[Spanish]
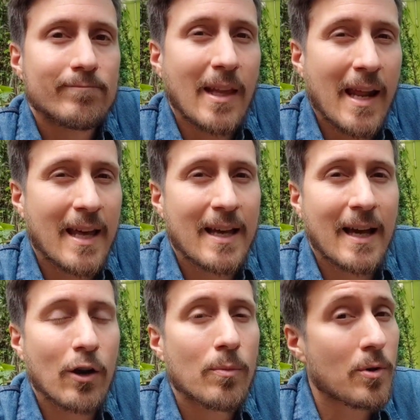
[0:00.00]
tenés que
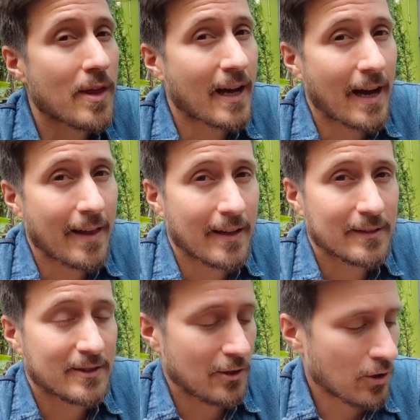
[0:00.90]
dejarlo muy dejada,
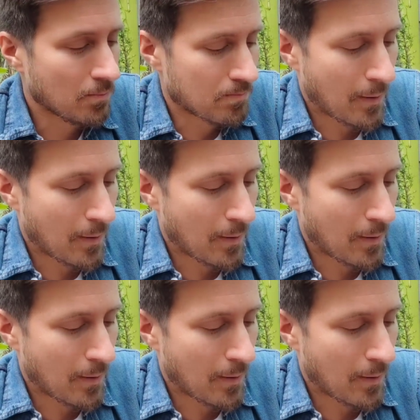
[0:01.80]
si no,